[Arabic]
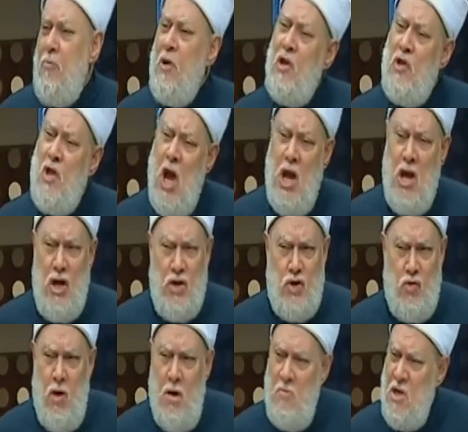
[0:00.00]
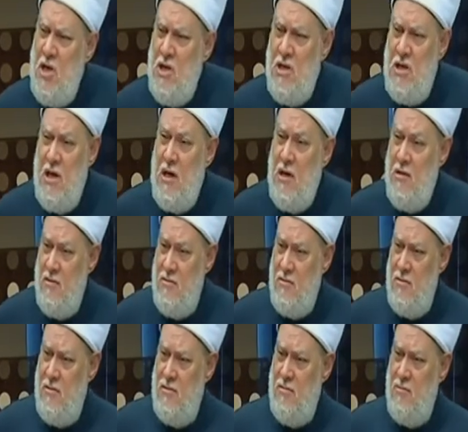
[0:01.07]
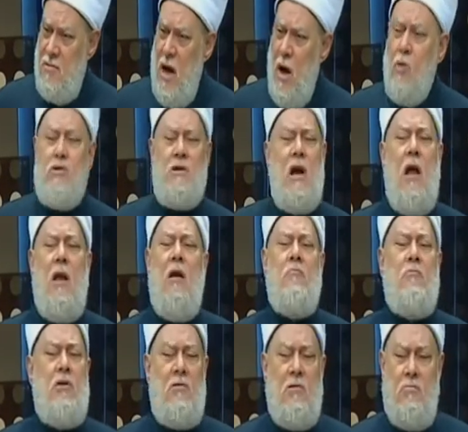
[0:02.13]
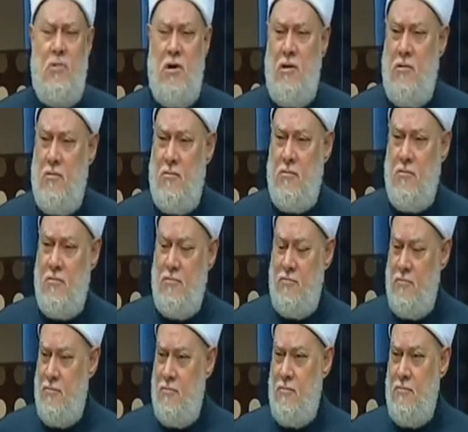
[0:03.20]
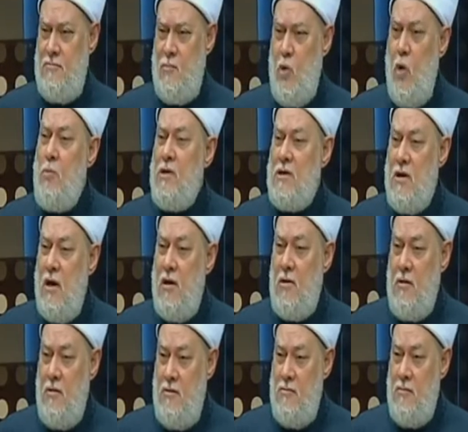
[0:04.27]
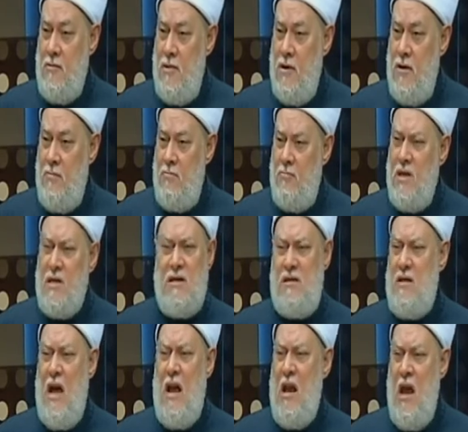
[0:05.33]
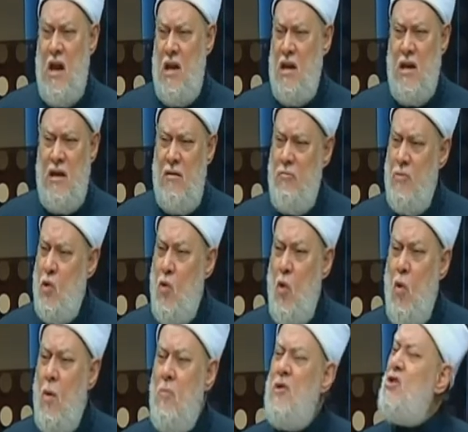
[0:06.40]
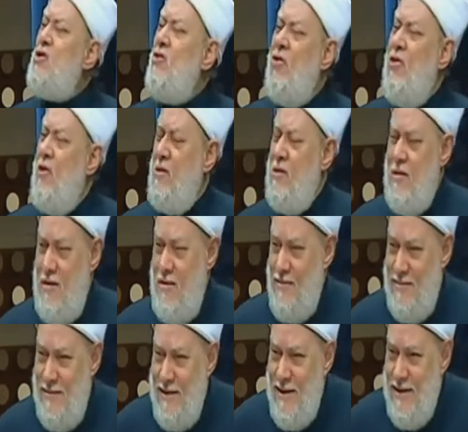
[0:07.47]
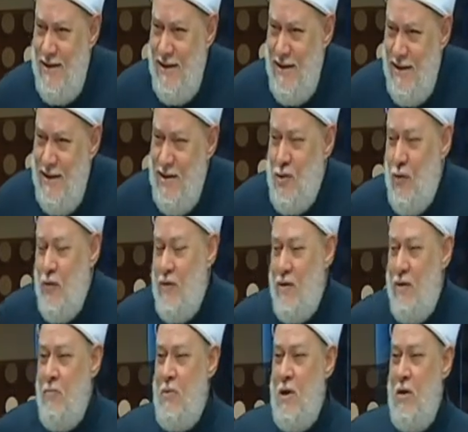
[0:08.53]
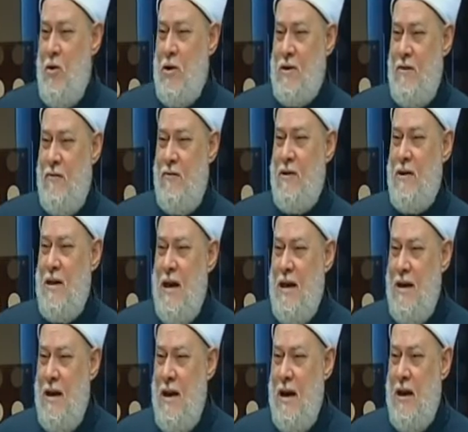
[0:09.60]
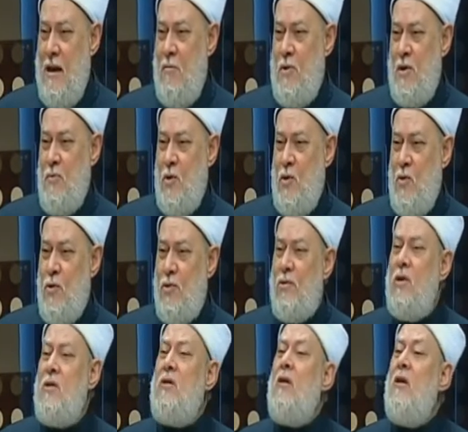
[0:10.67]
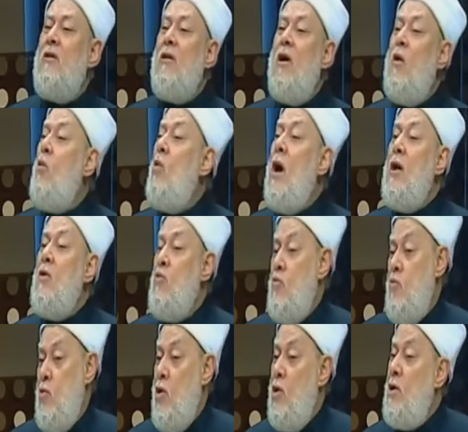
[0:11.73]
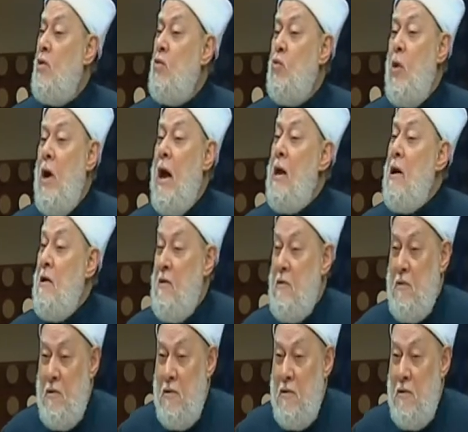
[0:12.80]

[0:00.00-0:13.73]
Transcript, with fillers: متضايق شويه من الدين او زعلان من ربنا هو بيصلي بس زعلان كده من جوه مش راضي تشوف ربنا وصف التاني الاكابر بيقول رضي الله عنهم ورضوا عنه